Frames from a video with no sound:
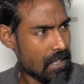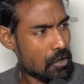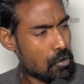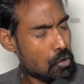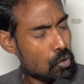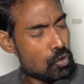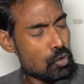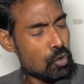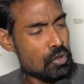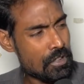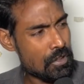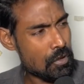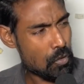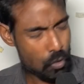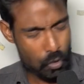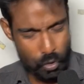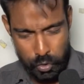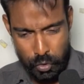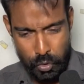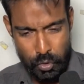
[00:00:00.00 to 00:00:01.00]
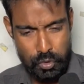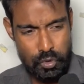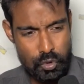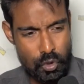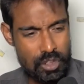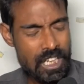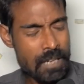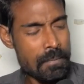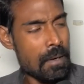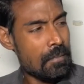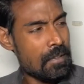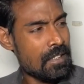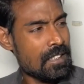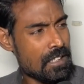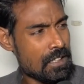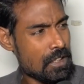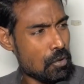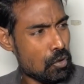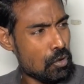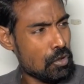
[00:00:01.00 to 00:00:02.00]
এ কোনোদিন কোনো সুস্থ স্বাভাবিক
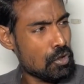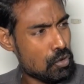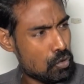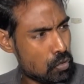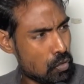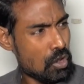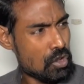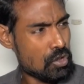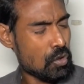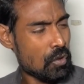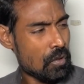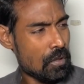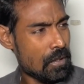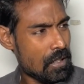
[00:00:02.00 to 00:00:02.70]
দেশে কোনোদিন শুনেছ